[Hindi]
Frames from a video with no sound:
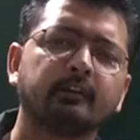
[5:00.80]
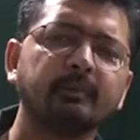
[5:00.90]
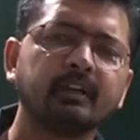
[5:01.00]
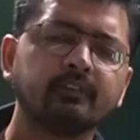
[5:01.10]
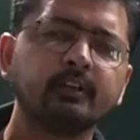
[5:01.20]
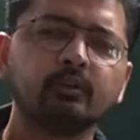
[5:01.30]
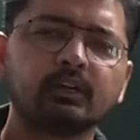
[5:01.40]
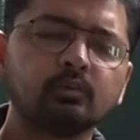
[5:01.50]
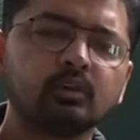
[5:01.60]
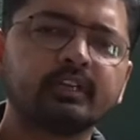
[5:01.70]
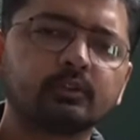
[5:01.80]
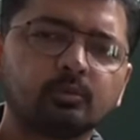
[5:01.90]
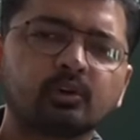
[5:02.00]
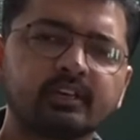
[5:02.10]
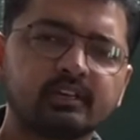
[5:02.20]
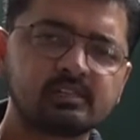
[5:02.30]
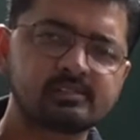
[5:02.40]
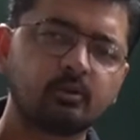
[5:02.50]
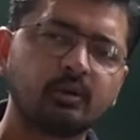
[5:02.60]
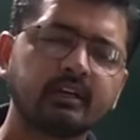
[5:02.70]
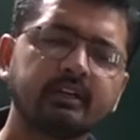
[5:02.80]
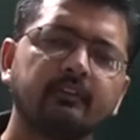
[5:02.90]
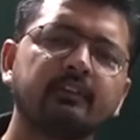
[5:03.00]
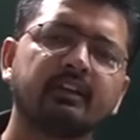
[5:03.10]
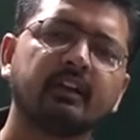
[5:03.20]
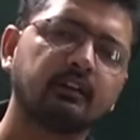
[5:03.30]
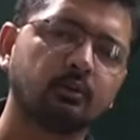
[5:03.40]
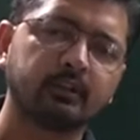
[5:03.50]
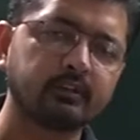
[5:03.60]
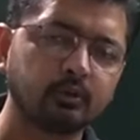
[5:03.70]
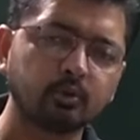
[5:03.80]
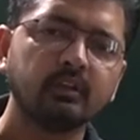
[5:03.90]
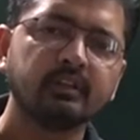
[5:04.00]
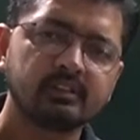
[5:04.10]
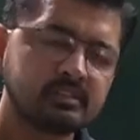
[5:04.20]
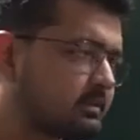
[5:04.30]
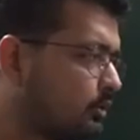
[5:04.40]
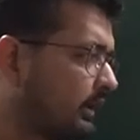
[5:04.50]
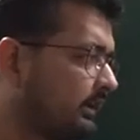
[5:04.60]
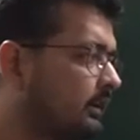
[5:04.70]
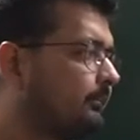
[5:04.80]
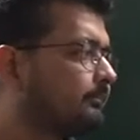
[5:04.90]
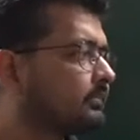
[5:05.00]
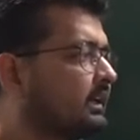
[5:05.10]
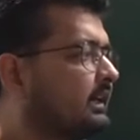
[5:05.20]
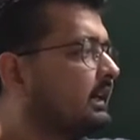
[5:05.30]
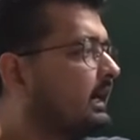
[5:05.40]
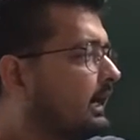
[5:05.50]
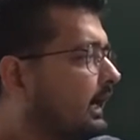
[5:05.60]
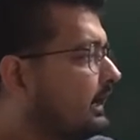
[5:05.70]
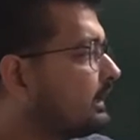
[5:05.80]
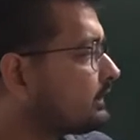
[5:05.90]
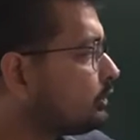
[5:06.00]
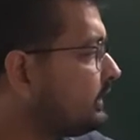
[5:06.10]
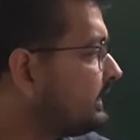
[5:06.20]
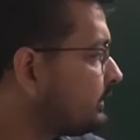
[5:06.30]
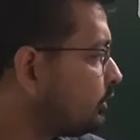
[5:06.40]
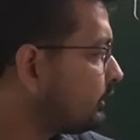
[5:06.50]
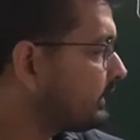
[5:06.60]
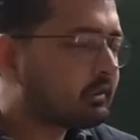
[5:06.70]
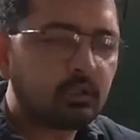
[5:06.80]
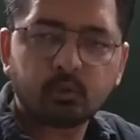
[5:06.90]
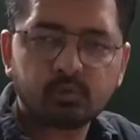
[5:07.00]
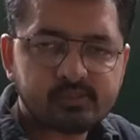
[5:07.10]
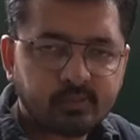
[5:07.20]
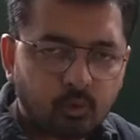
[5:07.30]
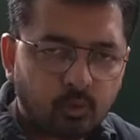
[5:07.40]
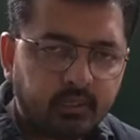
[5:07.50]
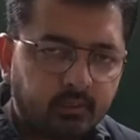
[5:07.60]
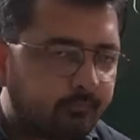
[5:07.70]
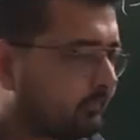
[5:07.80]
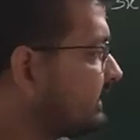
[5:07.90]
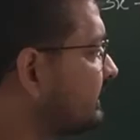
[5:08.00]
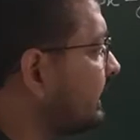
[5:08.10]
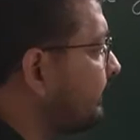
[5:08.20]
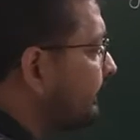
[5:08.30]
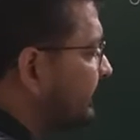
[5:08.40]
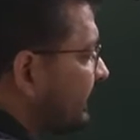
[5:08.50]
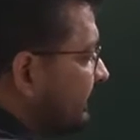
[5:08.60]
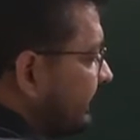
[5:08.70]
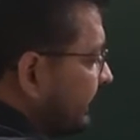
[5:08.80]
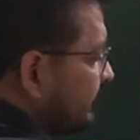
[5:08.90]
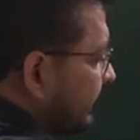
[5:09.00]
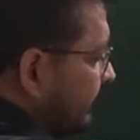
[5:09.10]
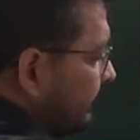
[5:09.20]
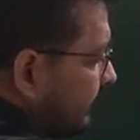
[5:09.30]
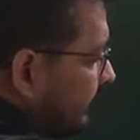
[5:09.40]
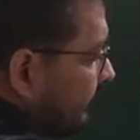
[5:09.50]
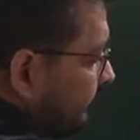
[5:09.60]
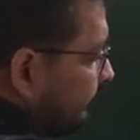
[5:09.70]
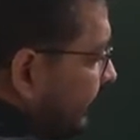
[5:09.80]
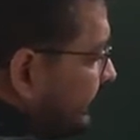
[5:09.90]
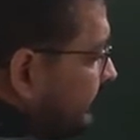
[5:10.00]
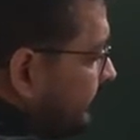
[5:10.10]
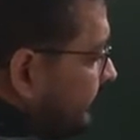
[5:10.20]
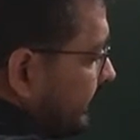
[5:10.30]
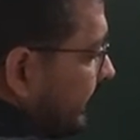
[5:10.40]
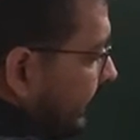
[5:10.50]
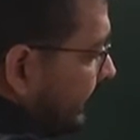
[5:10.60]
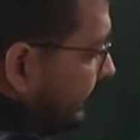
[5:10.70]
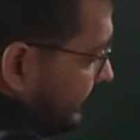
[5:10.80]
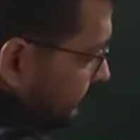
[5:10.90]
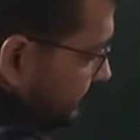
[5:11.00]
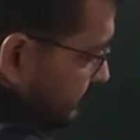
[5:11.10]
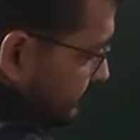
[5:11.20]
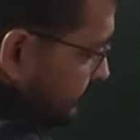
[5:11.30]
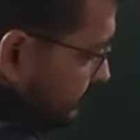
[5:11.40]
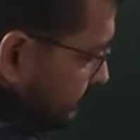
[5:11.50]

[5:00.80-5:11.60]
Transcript: डिटर्मिनेट वैल्यू निकालूंगा या तो वो क्या आएगा जीरो आएगा या फिर क्या आएगा नॉट इक्वल टू जीरो आएगा अगर तो ये नॉट इक्वल टू जीरो है तब आप क्या करेंगे देन फाइंड ए इनवर्स